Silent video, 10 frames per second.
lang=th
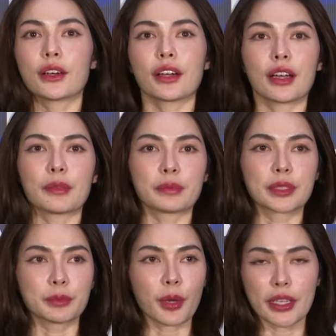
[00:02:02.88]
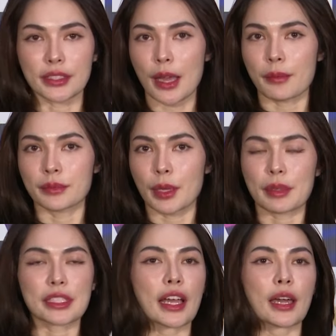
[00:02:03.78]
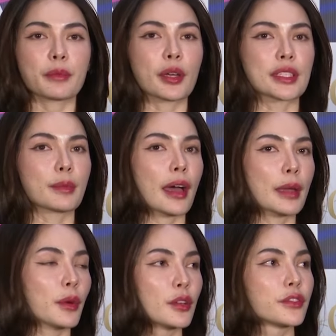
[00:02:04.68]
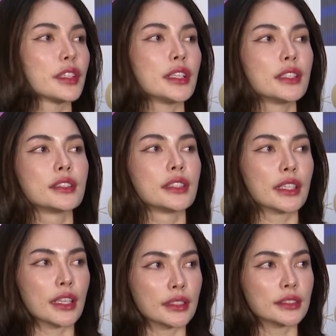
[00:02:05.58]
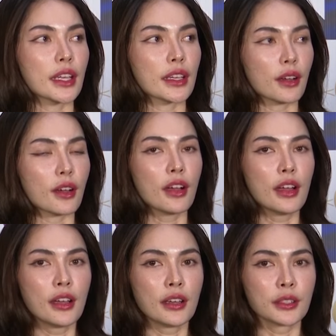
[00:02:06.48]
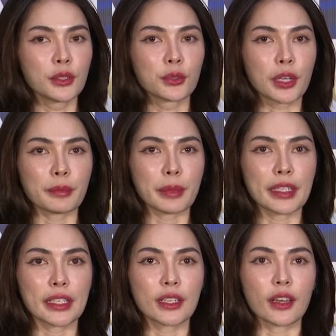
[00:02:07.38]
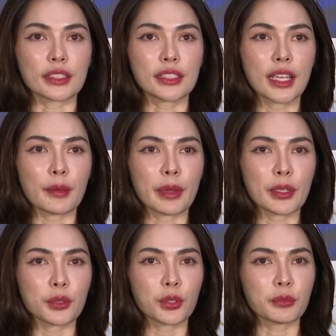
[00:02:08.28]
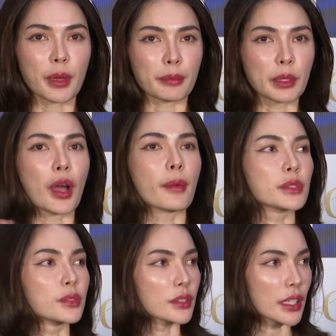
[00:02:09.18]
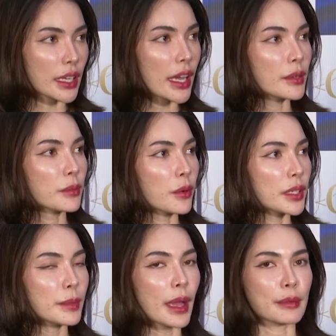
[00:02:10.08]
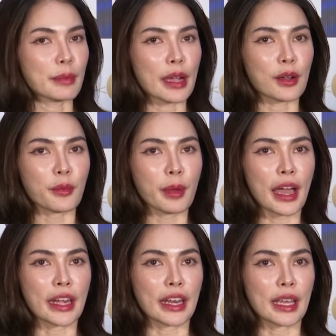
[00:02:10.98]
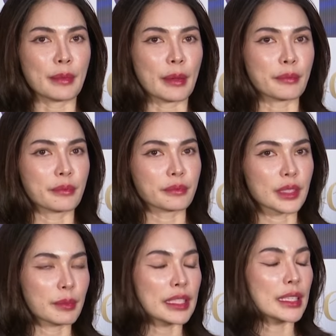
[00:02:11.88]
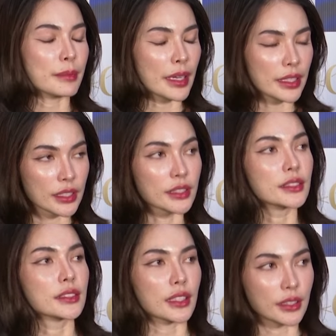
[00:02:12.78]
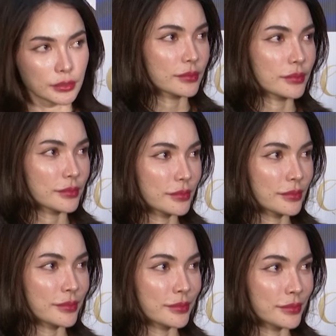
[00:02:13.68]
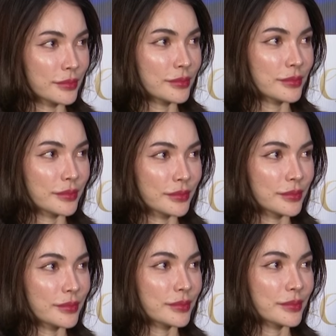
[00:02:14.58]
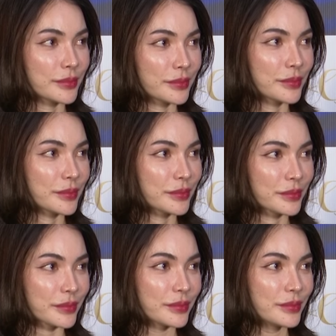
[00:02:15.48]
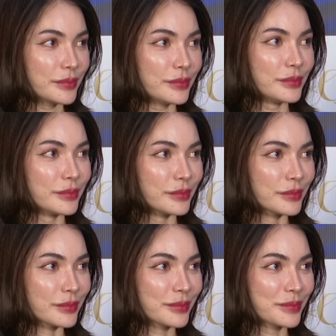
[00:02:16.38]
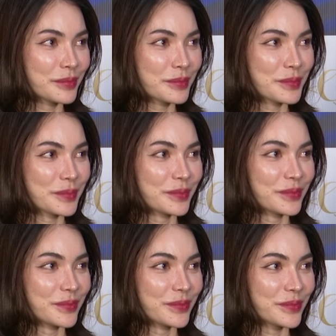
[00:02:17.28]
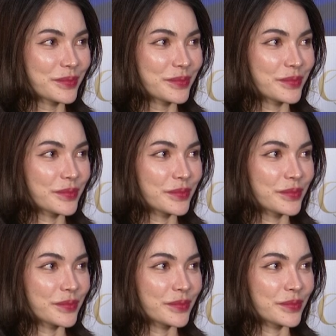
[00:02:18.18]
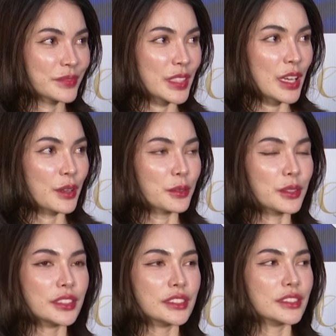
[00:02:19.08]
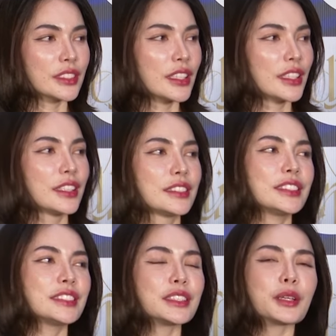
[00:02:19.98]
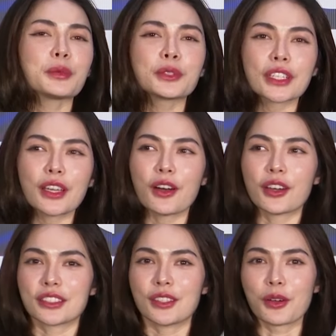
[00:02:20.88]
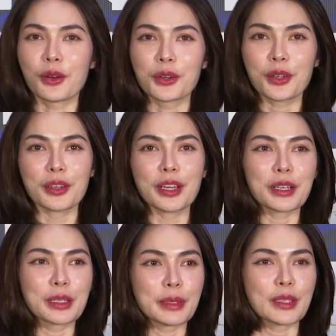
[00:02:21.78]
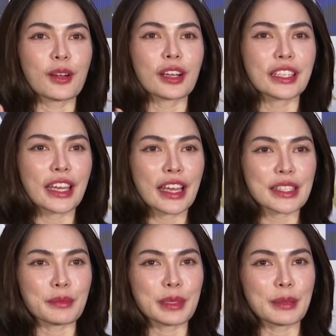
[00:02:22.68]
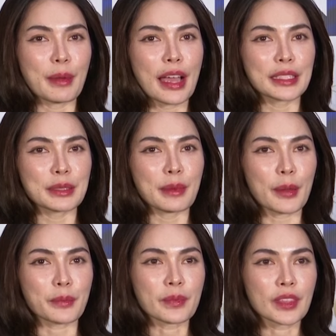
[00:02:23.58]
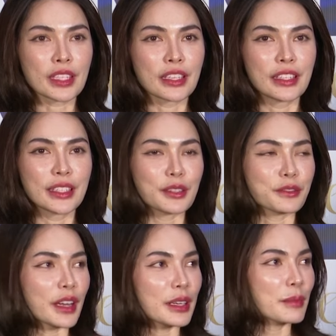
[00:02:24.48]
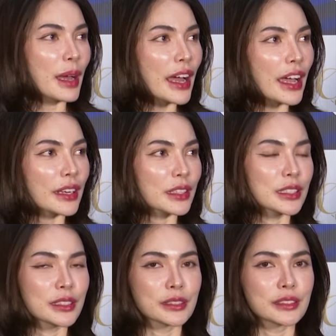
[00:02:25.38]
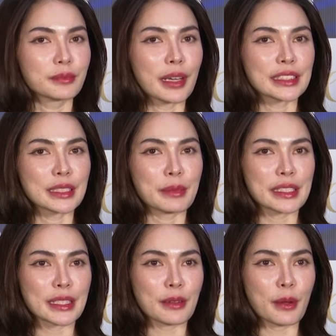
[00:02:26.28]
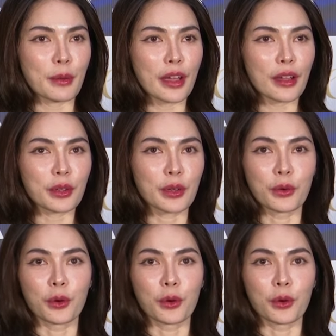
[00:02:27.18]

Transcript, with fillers: แล้วค่ะคือปล่อยตามธรรมชาติ ปล่อยสบาย ปล่อยฟรีเลยค่ะใช่ก็อยู่กันเป็นอิงลอดที่ทำให้ทุกคนแบบมีความสุขละกัน เพราะว่าที่ผ่านมาก็ผ่านอะไรแบบไม่ดีมาเยอะค่ะถ้าเรากลัวไม่คุณจะมองว่าอิงหลอดมันไม่เป็นอย่างที่เขาคาดหวังไว้ว่าจะต้องสนิทกันว่าจะต้องแบบเฮ้ยจริงๆ เราพูดตลอดสองคนว่าเอ้ยเราคือพี่น้องกันนะ จะมีบ้างที่แบบลิ้นกับฟันบ้างอะคือ บางทีไม่ใช่ว่าแบบว่า โอ้โห